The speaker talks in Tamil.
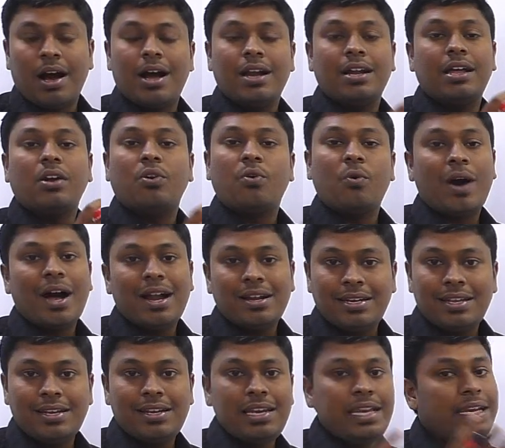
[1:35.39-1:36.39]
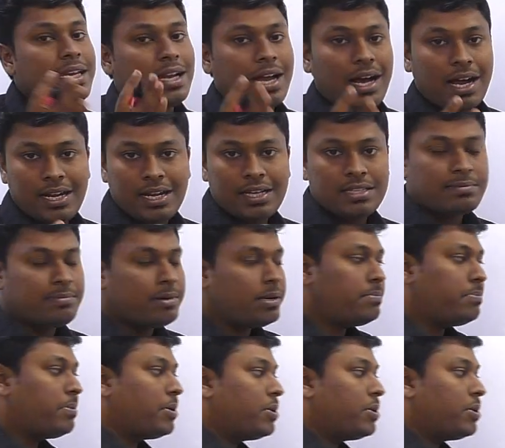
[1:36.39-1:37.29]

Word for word: ஆனால் குவார்ட்டர்லி நாலாக ஸ்ப்ளிட்